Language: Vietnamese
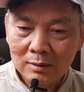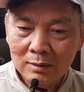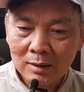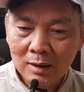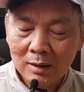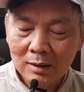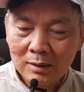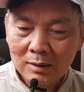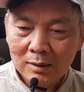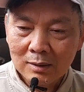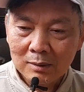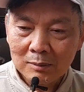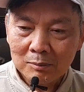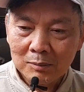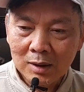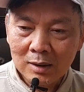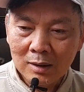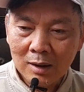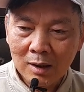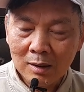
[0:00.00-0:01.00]
đó
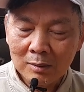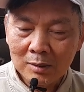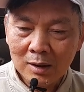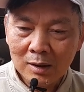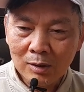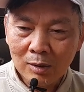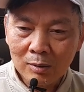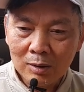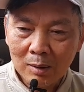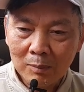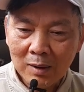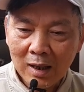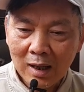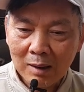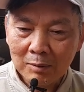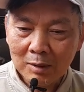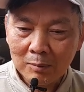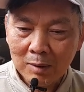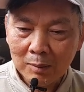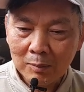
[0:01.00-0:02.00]
bây giờ đi vô đạp
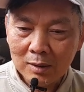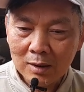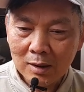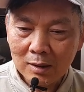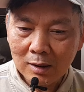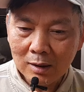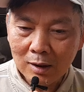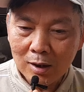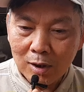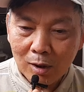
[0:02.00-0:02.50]
hát mà mặc bikini